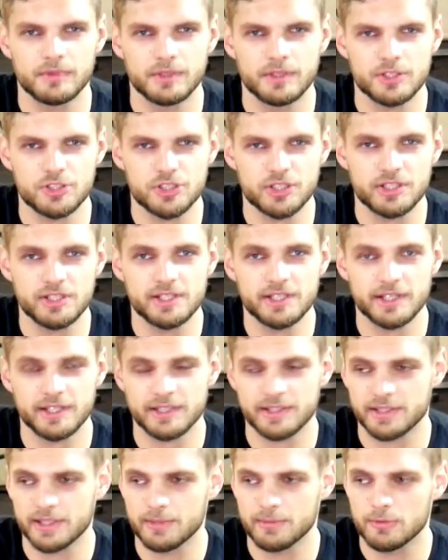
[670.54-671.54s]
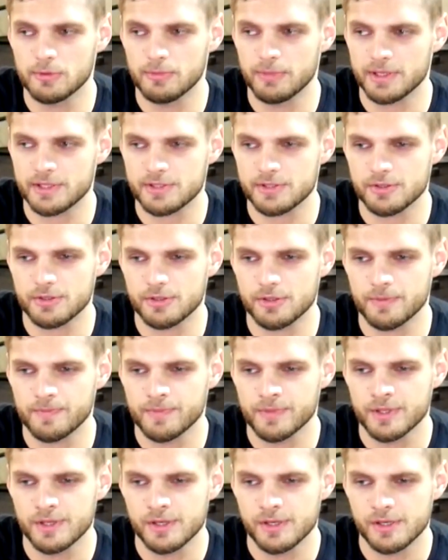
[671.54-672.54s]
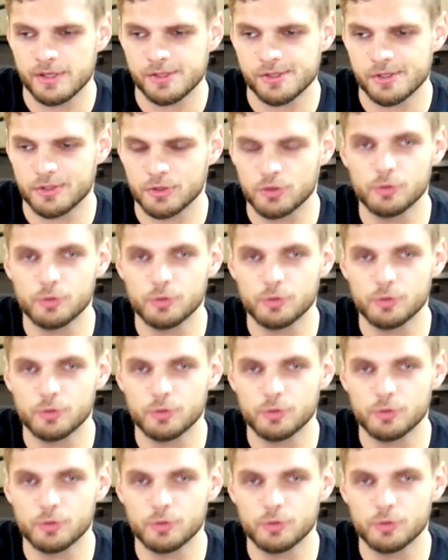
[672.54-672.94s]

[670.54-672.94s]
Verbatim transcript: Jeszcze kilka lat temu bardzo e,